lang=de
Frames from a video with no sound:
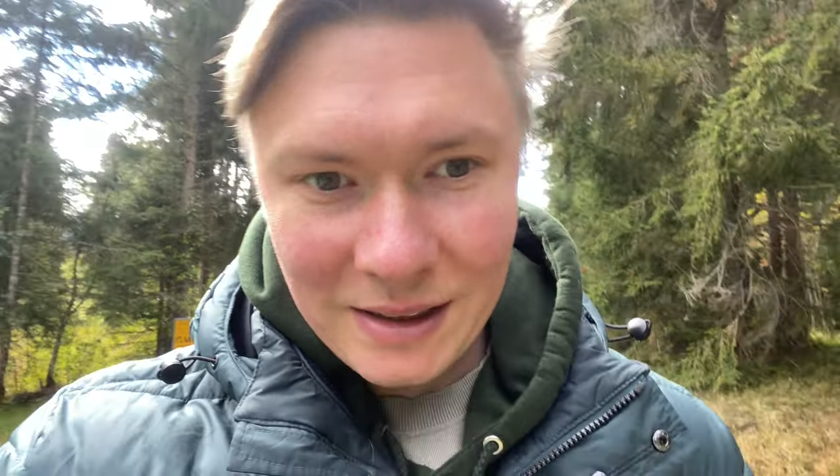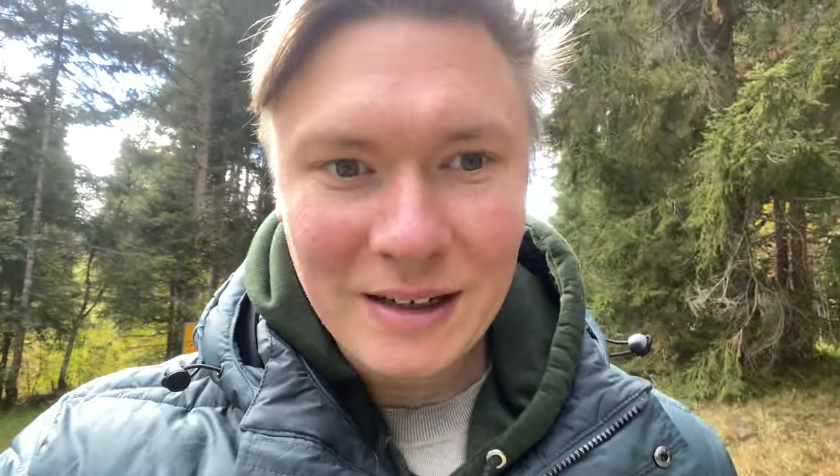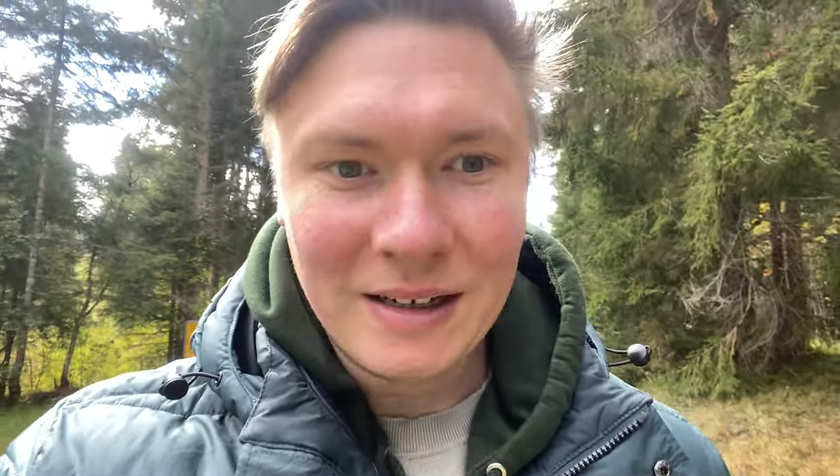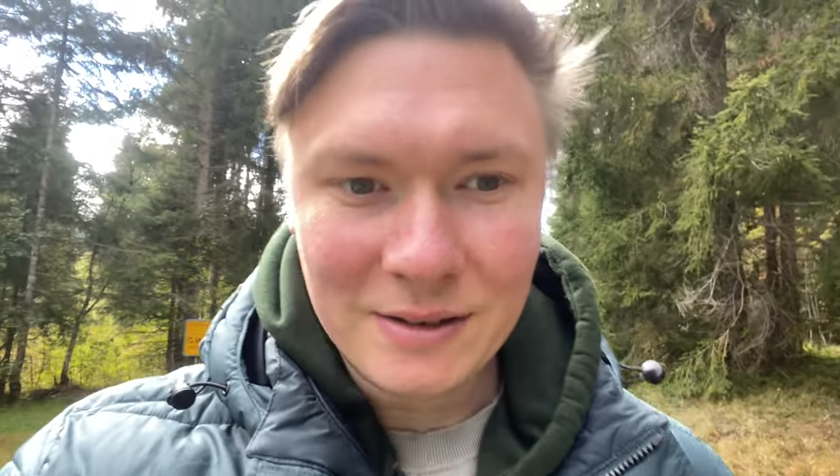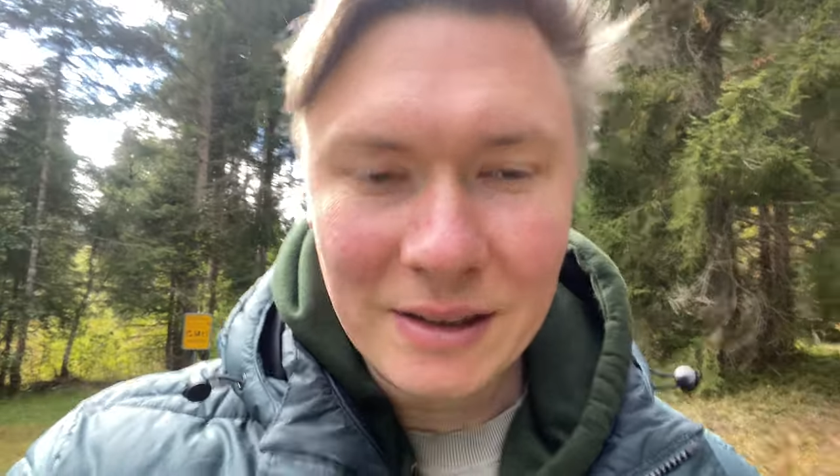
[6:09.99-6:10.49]

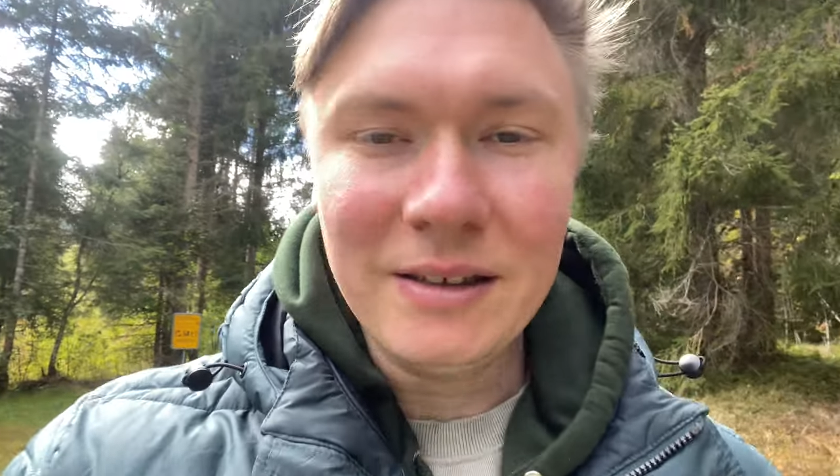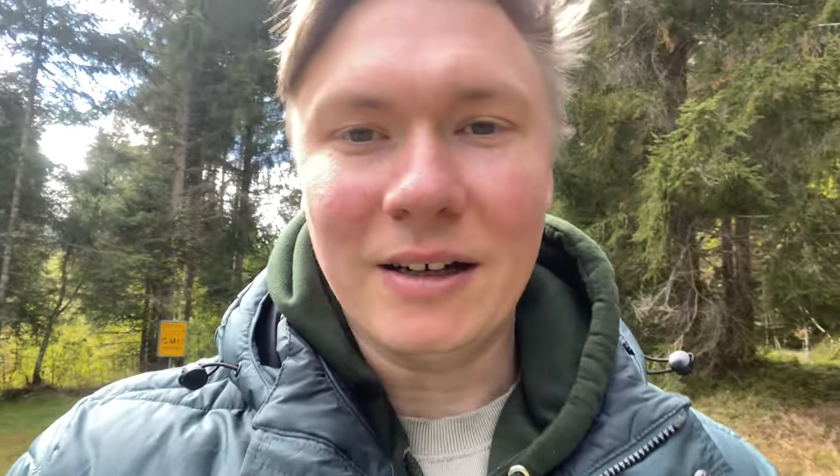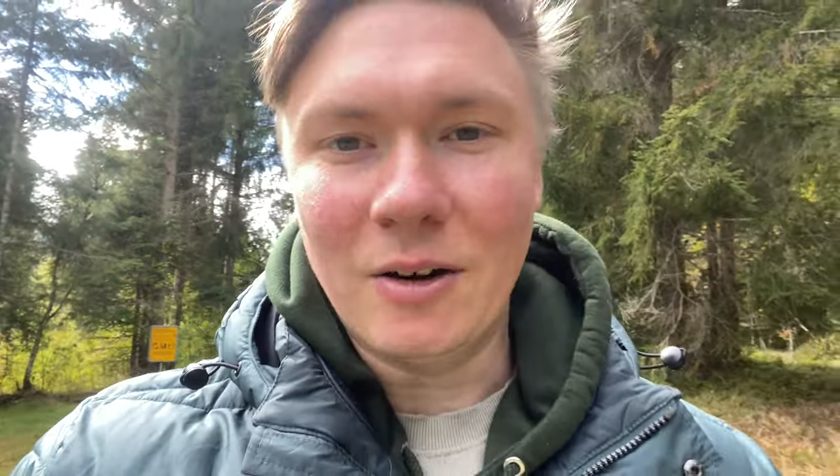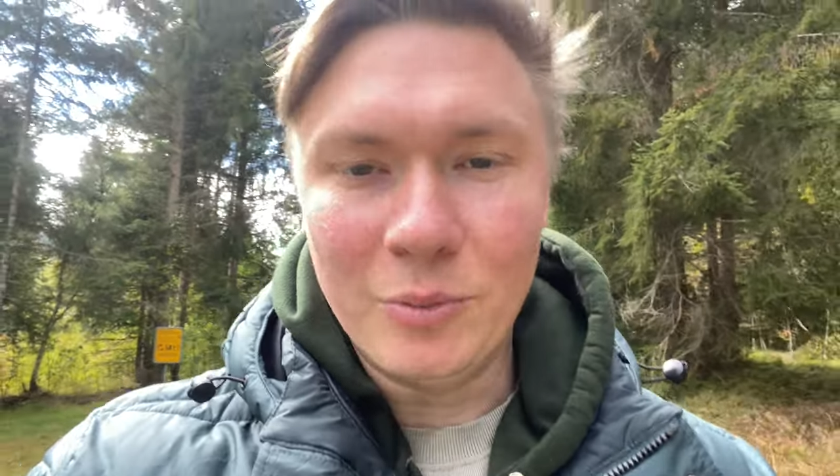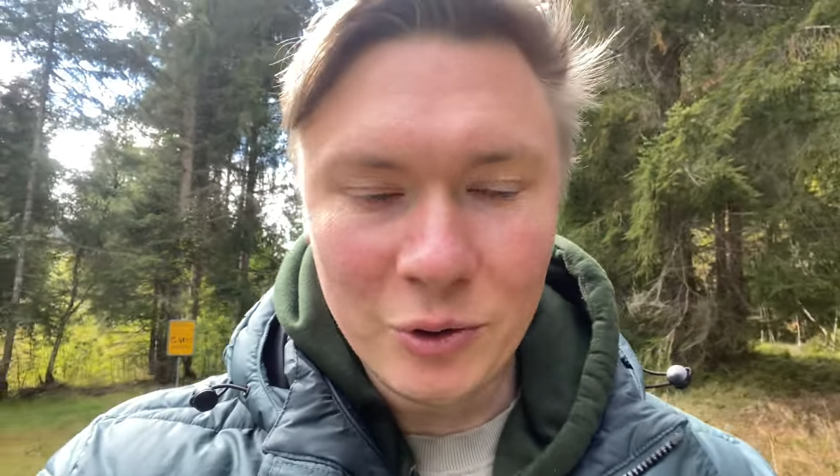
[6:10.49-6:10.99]
also in
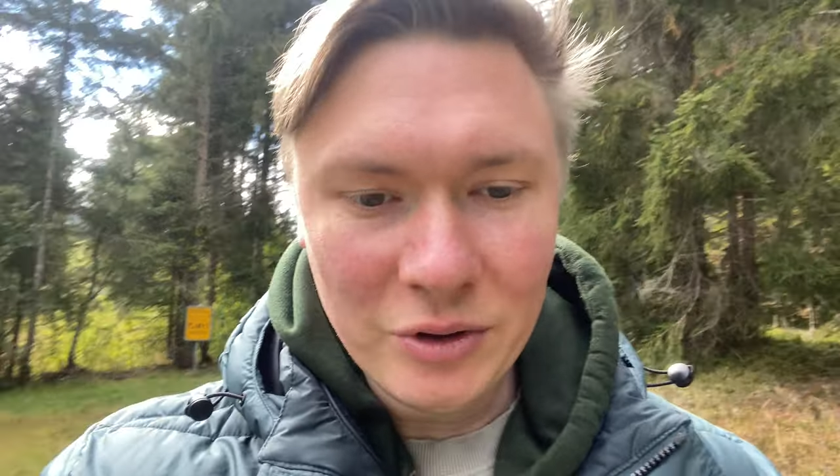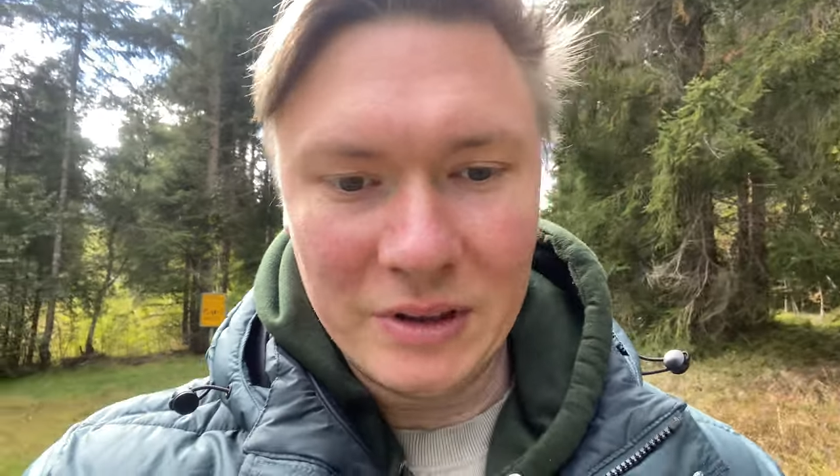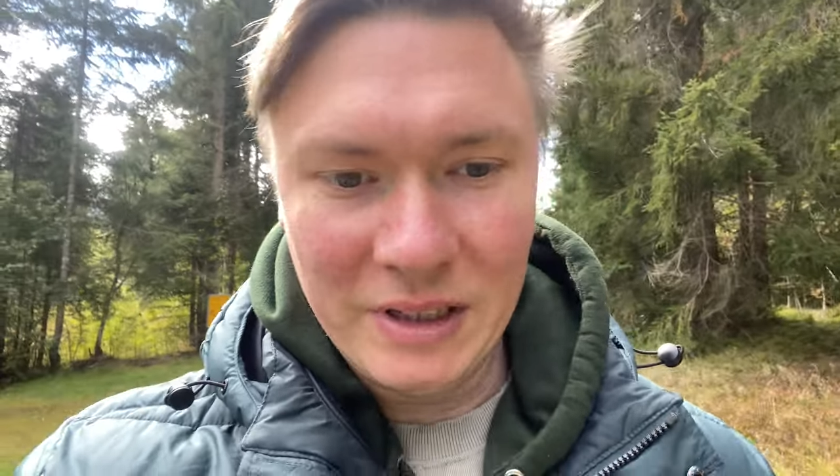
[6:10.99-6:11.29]
Graubünden.